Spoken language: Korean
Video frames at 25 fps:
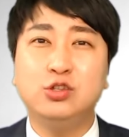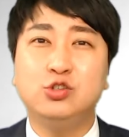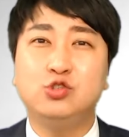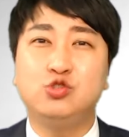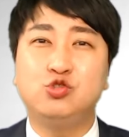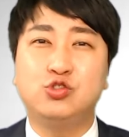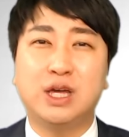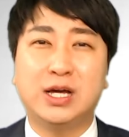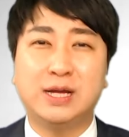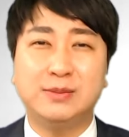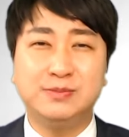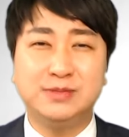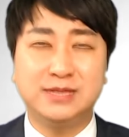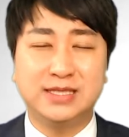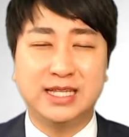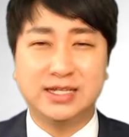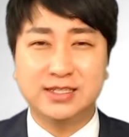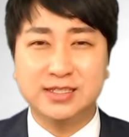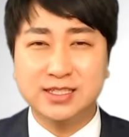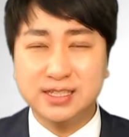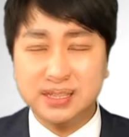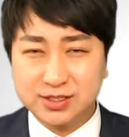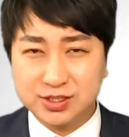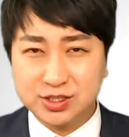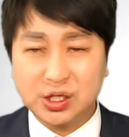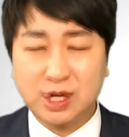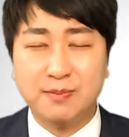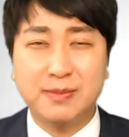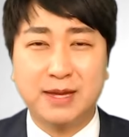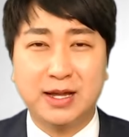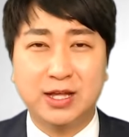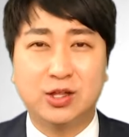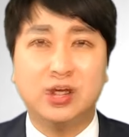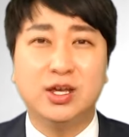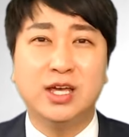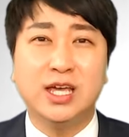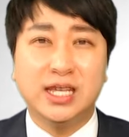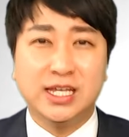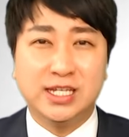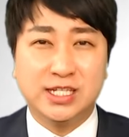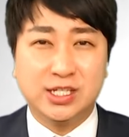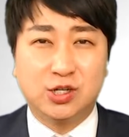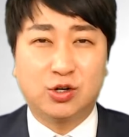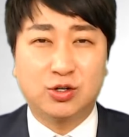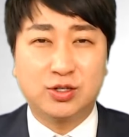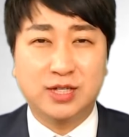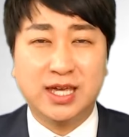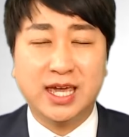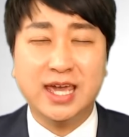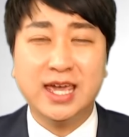유사한 민당금 1000만원
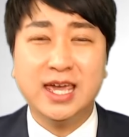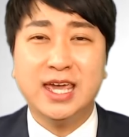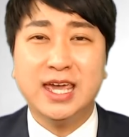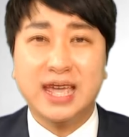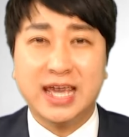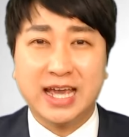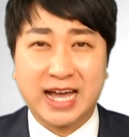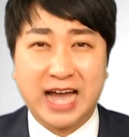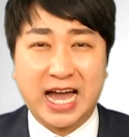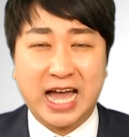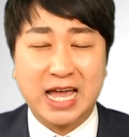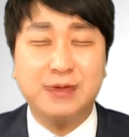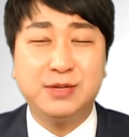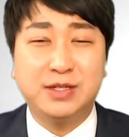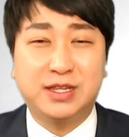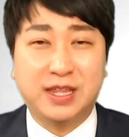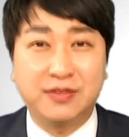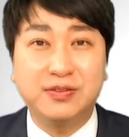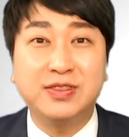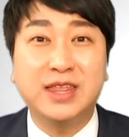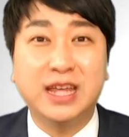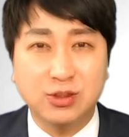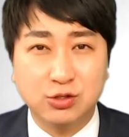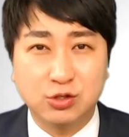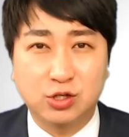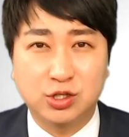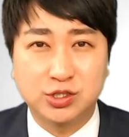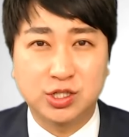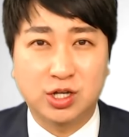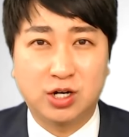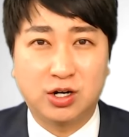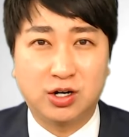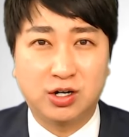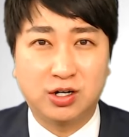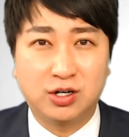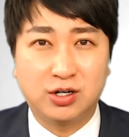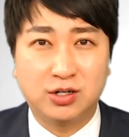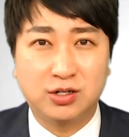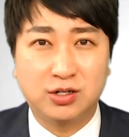이렇게 가입이 된다는 거죠.